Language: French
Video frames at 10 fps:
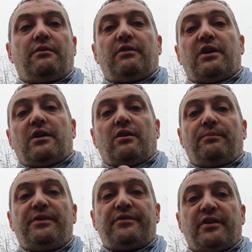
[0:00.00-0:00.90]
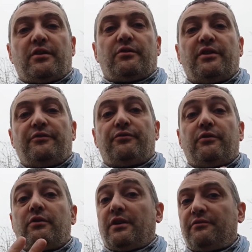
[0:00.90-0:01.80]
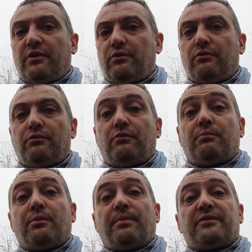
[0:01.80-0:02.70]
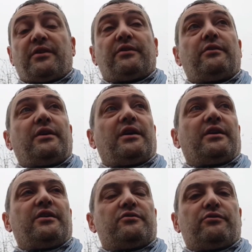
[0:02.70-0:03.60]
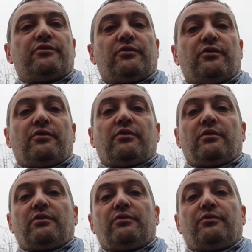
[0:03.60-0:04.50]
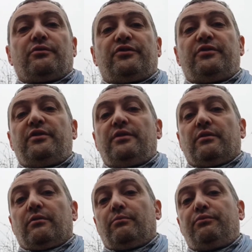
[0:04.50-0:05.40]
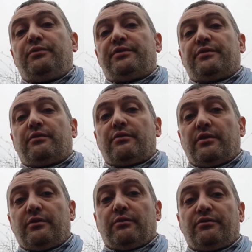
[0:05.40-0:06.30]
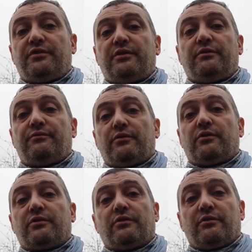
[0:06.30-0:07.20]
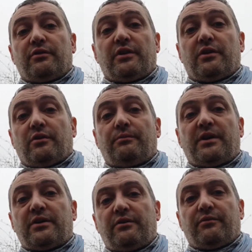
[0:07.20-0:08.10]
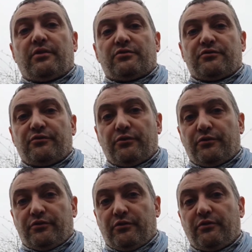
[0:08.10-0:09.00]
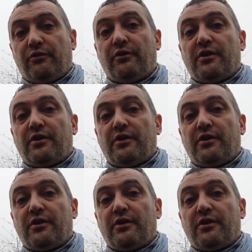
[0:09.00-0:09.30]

Voilà, hormis ces quelques défauts, à 20 euros on ne peut pas s'attendre à quelque chose euh, d'aussi puissant et d'aussi fort que les grandes marques qui vendent leurs chaussures 200 euros